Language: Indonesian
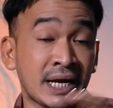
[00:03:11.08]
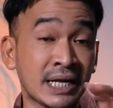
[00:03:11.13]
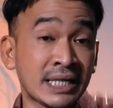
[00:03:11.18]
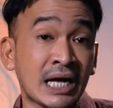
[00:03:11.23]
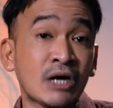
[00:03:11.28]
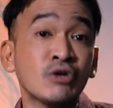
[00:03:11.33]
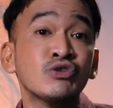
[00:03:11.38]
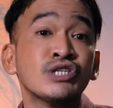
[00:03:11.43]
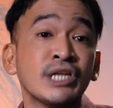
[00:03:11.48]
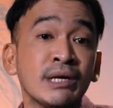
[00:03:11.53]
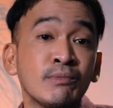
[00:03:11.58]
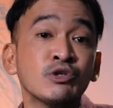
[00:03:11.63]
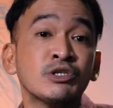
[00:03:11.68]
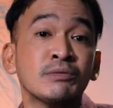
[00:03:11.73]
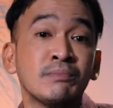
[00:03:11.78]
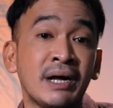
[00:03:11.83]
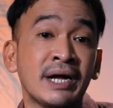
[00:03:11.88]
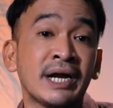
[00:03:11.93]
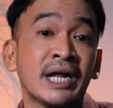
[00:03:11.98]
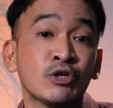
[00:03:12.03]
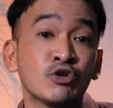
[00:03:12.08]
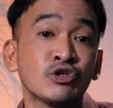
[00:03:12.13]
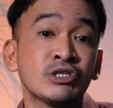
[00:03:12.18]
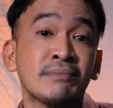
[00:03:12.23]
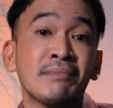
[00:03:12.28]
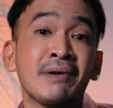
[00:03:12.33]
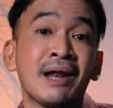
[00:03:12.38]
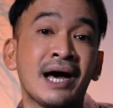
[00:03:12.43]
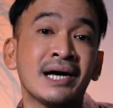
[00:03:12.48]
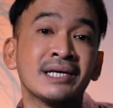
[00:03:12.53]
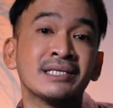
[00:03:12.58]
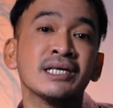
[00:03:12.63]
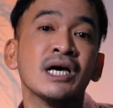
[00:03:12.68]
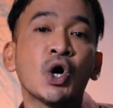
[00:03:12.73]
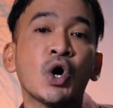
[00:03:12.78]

Pada tahun 1911,